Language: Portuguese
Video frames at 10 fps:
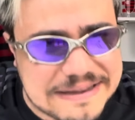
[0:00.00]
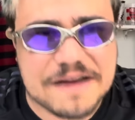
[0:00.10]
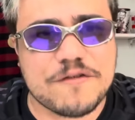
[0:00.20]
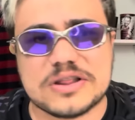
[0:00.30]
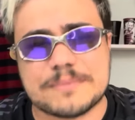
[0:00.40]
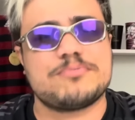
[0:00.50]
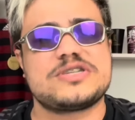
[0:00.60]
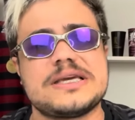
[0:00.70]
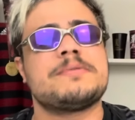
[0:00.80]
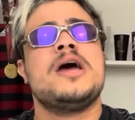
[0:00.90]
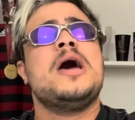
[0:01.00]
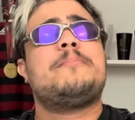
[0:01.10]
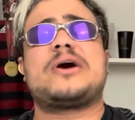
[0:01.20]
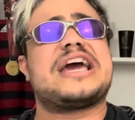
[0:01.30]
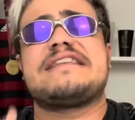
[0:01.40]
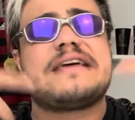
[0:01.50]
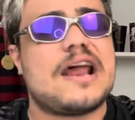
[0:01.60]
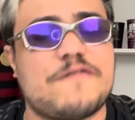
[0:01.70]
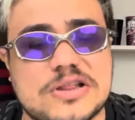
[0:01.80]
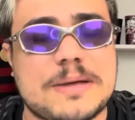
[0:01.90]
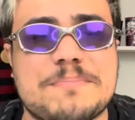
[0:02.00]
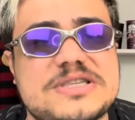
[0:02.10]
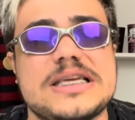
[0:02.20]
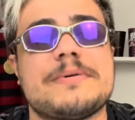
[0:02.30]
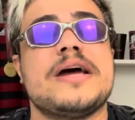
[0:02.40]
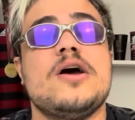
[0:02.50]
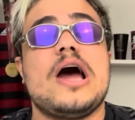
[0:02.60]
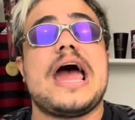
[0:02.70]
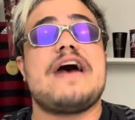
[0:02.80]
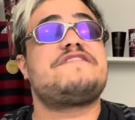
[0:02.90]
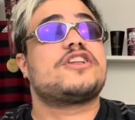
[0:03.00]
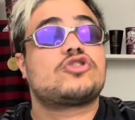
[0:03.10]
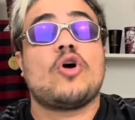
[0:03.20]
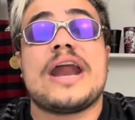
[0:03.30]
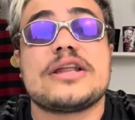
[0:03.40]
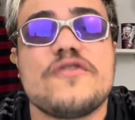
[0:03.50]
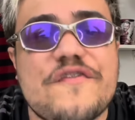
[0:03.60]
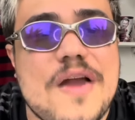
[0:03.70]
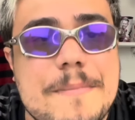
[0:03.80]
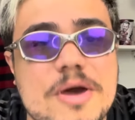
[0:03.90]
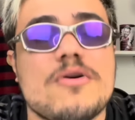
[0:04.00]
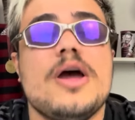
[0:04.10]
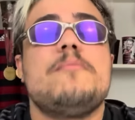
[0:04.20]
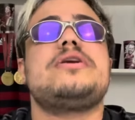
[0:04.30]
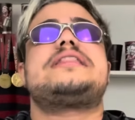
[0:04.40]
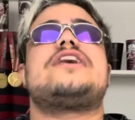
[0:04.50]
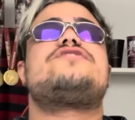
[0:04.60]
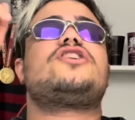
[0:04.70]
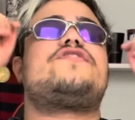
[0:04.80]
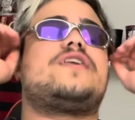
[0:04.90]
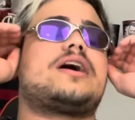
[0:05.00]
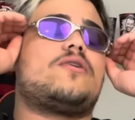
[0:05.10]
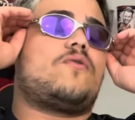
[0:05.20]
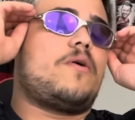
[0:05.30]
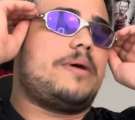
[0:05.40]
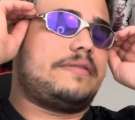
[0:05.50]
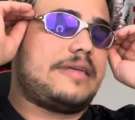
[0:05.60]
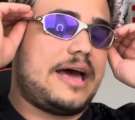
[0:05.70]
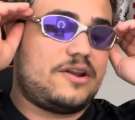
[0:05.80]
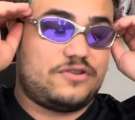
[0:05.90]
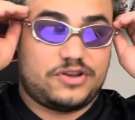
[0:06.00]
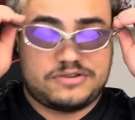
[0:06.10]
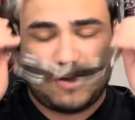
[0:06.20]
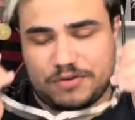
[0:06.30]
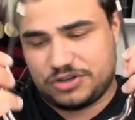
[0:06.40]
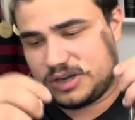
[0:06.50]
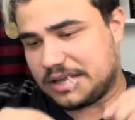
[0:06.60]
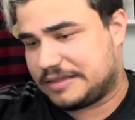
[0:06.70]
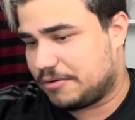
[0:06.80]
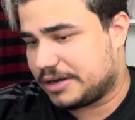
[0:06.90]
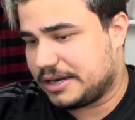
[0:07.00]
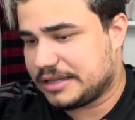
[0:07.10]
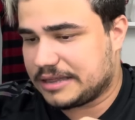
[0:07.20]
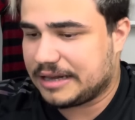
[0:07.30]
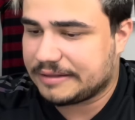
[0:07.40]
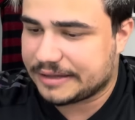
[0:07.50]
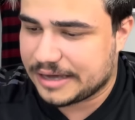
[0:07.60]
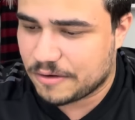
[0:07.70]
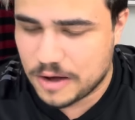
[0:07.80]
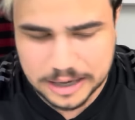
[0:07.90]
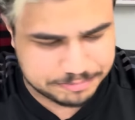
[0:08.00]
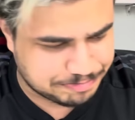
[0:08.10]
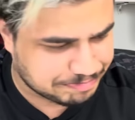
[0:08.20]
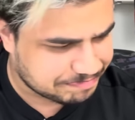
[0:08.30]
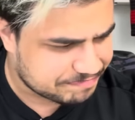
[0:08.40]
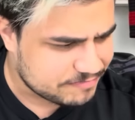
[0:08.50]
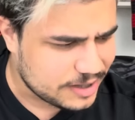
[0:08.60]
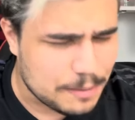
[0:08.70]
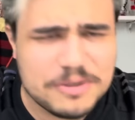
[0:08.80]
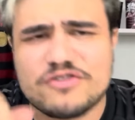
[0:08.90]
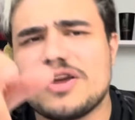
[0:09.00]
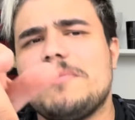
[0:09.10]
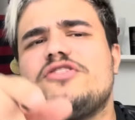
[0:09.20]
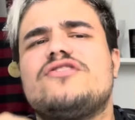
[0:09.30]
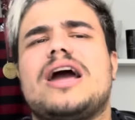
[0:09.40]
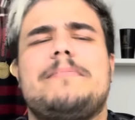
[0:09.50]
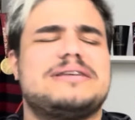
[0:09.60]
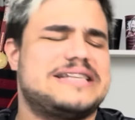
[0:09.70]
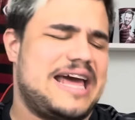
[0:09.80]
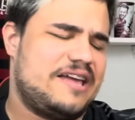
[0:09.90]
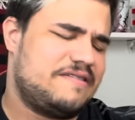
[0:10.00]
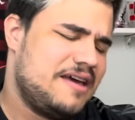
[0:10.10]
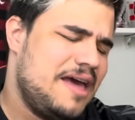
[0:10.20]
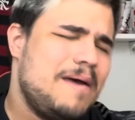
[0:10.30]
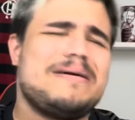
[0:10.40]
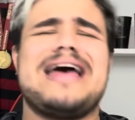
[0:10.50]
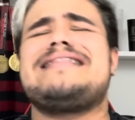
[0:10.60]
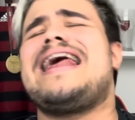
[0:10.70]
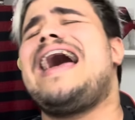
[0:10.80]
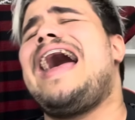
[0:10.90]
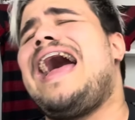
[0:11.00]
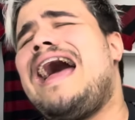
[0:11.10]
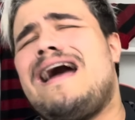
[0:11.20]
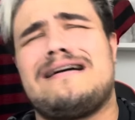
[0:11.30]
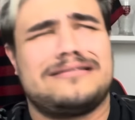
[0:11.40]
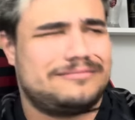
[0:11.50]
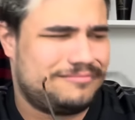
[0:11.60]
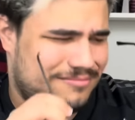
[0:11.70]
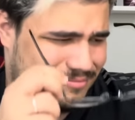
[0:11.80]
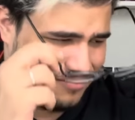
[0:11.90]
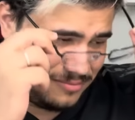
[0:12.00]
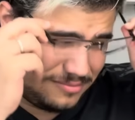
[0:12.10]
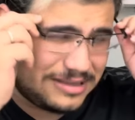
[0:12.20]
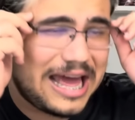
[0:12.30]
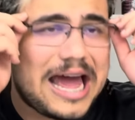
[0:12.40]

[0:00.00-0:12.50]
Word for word: dar a volta por cima, porque ele dando a volta por cima é vitória do Flamengo. Muita gente fica no comentário, gente. Eu vou tirar até o Aclin da treta aqui agora. Me chamando de Gabizete. Pedré! Tem